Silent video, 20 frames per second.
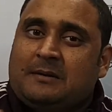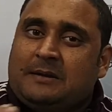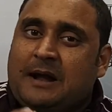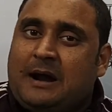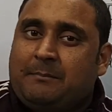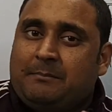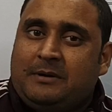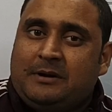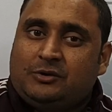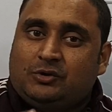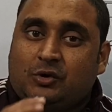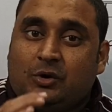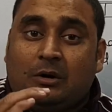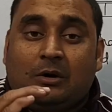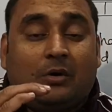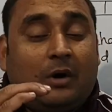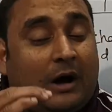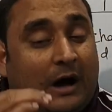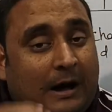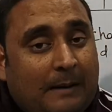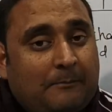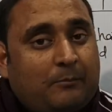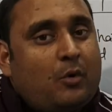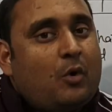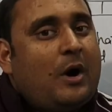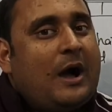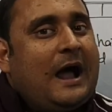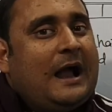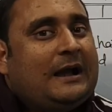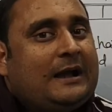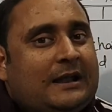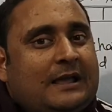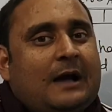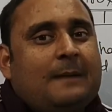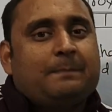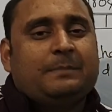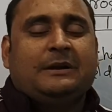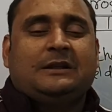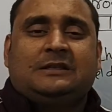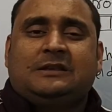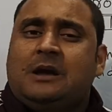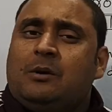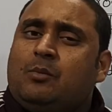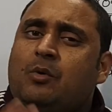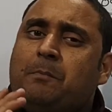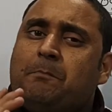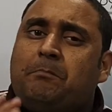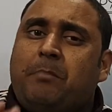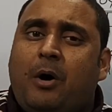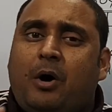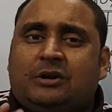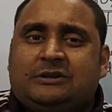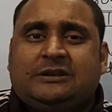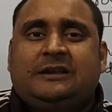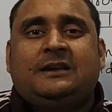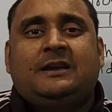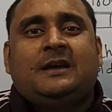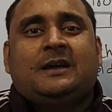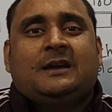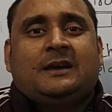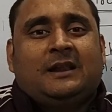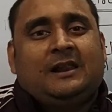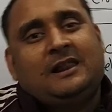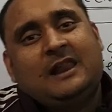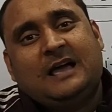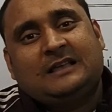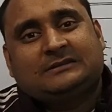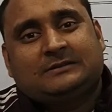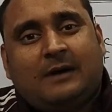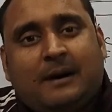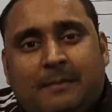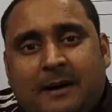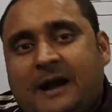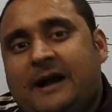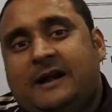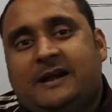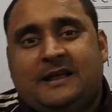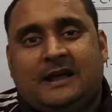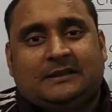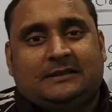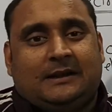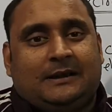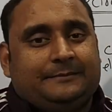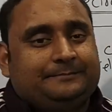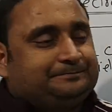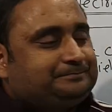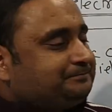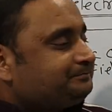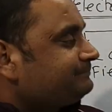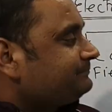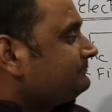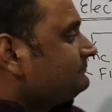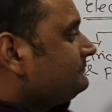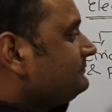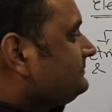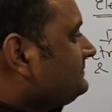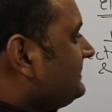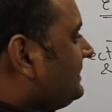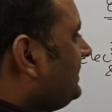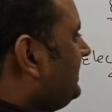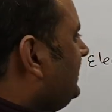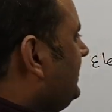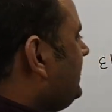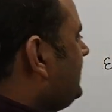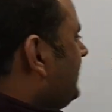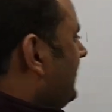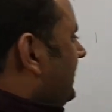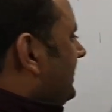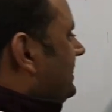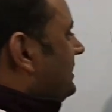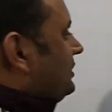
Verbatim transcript: हमने जो हमको आइडिया आपने दिया वो बहुत ही लाजवाब आइडिया था ठीक है